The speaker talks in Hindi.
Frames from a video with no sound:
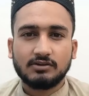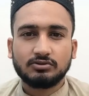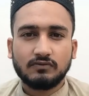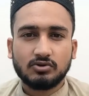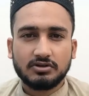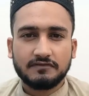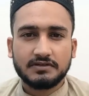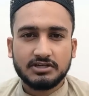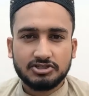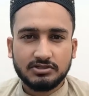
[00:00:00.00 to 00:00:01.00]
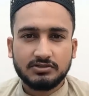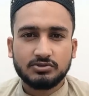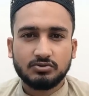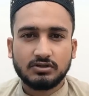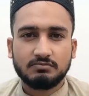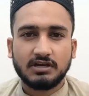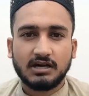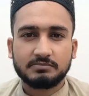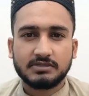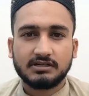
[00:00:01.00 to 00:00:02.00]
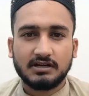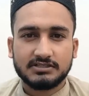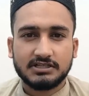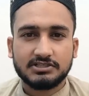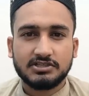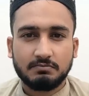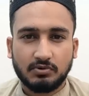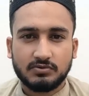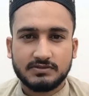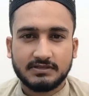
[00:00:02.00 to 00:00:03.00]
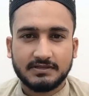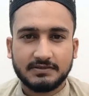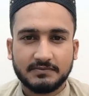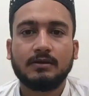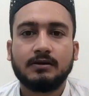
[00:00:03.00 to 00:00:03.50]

तो वो नोटिफिकेशन की सूरत में आप तक आसानी से पहुँच सके